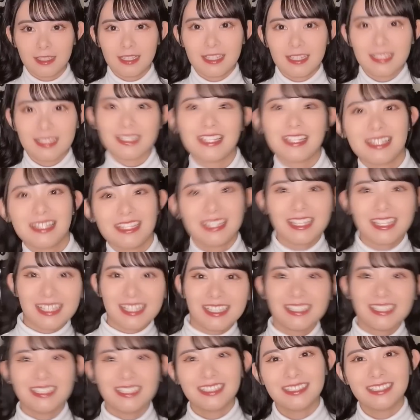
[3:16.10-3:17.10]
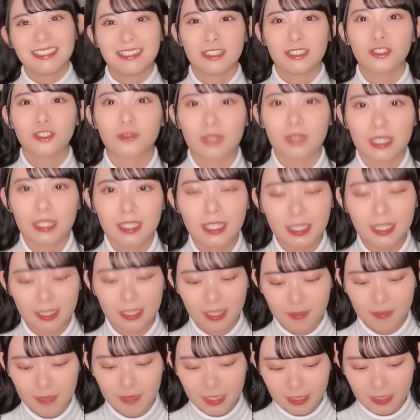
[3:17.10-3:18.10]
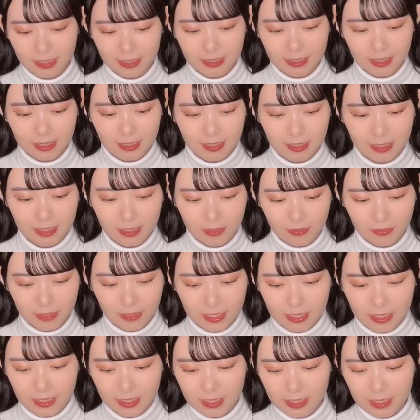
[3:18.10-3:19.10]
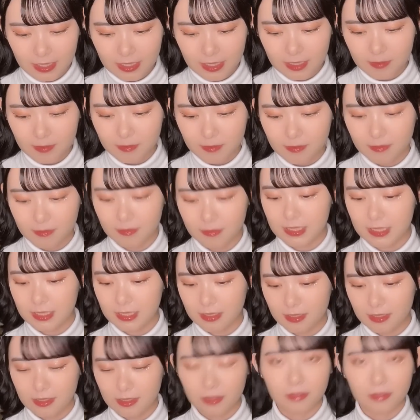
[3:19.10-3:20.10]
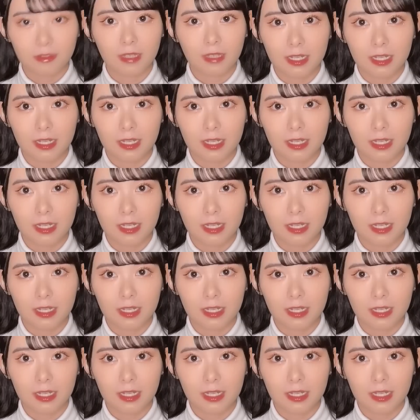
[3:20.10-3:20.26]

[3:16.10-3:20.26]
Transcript: ででちょっとね、ケーキ食べたかったんだけどね、ケーキも、ちょっと